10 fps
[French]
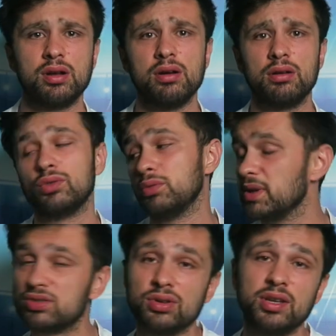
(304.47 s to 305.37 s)
d'accord Donc
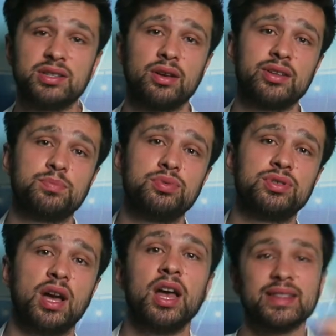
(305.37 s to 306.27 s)
bien sûr, il te reste plus
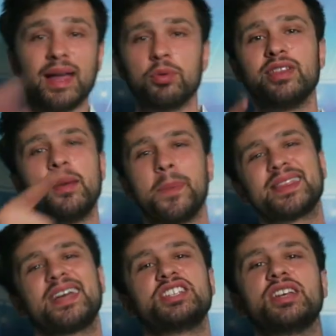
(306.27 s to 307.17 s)
qu'à t'abonner,
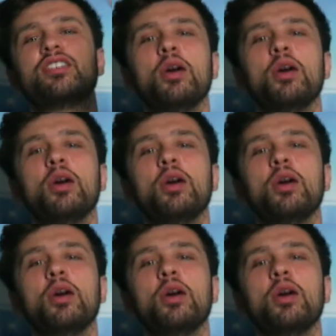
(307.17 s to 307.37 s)
partager,